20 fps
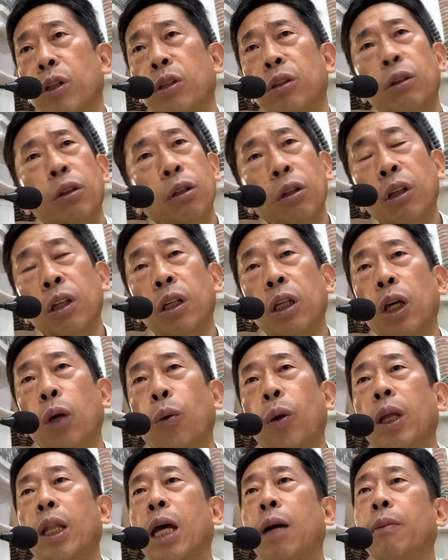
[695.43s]
그렇게
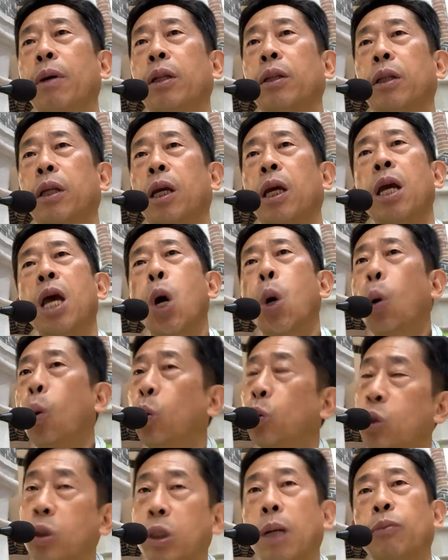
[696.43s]
왜 남한테
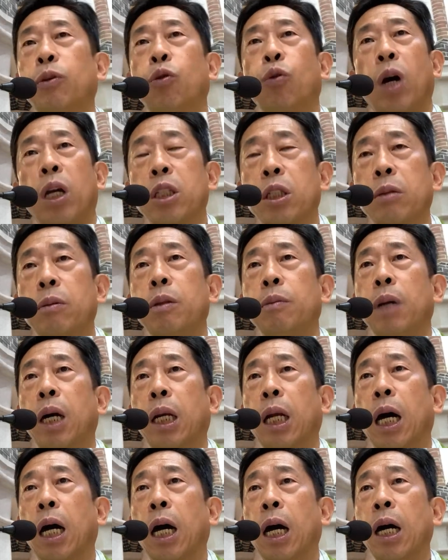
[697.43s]
오지랖도 관심이
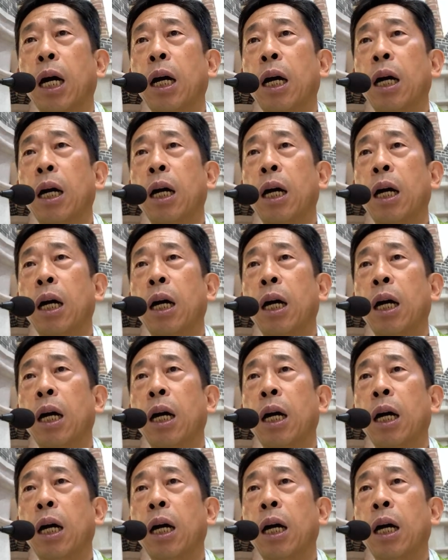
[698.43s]
많아?